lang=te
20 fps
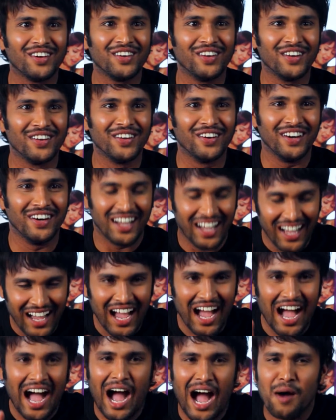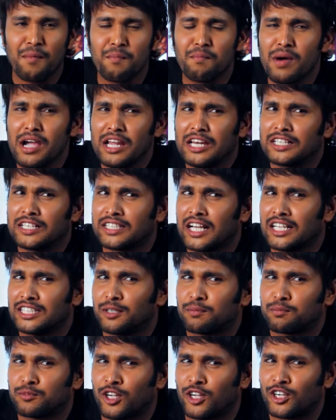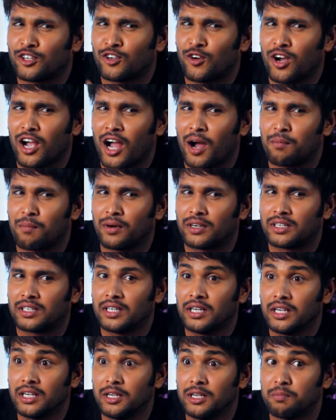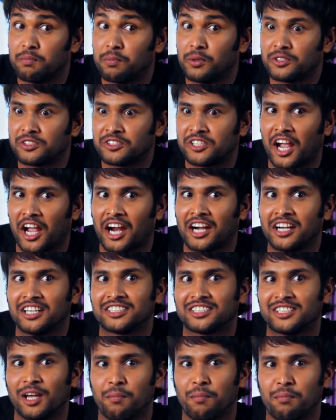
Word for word: నో నో నో నో అమ్మాయి నిజాలు చెప్తున్నట్టున్నావు కాబట్టి ఇప్పుడు సెకండ్